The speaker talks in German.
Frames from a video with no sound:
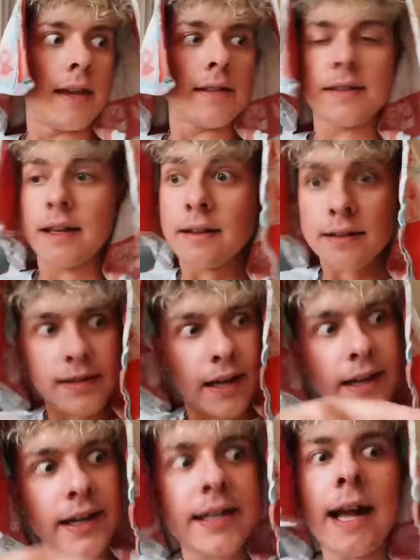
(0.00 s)
ist dein, ist dein
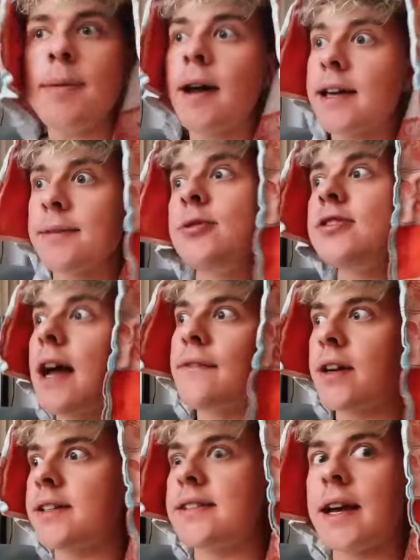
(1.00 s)
Genitalbereich. Muss ja
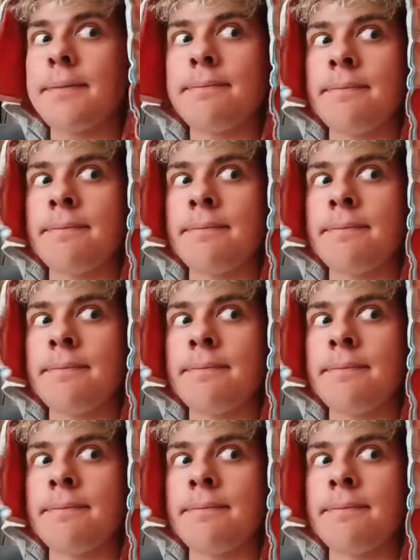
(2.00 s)
einfach nicht sein.